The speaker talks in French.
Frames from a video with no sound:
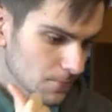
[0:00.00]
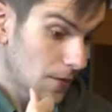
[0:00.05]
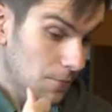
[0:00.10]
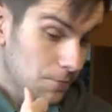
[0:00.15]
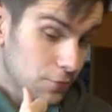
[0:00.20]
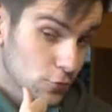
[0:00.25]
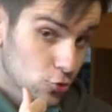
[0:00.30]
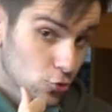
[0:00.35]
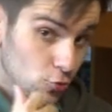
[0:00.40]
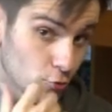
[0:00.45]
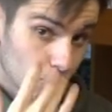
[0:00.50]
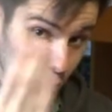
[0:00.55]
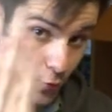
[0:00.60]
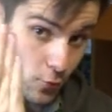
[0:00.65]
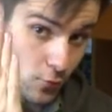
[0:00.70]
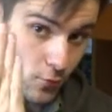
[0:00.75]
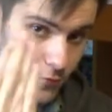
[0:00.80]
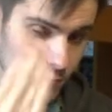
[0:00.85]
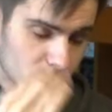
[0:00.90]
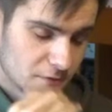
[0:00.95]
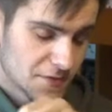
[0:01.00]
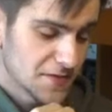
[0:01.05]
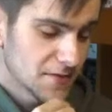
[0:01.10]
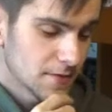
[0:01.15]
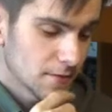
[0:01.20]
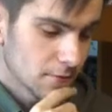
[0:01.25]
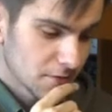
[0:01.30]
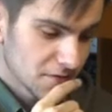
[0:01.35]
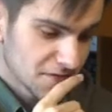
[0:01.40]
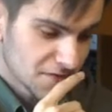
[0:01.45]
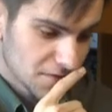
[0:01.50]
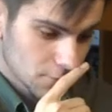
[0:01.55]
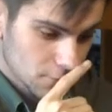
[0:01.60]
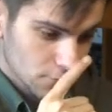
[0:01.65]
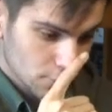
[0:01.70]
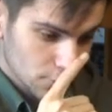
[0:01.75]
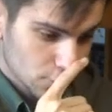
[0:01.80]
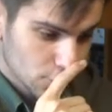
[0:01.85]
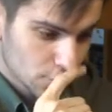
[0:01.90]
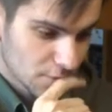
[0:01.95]
La Peugeot Dion aussi avait
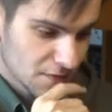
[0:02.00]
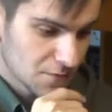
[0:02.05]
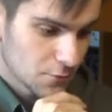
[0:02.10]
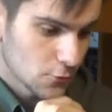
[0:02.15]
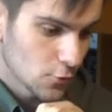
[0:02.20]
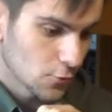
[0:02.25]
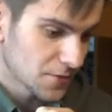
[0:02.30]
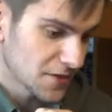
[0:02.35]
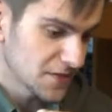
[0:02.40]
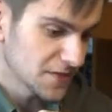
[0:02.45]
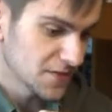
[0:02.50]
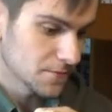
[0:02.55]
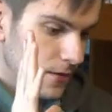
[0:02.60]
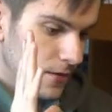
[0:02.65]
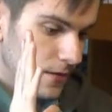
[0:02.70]
ce, type de prise.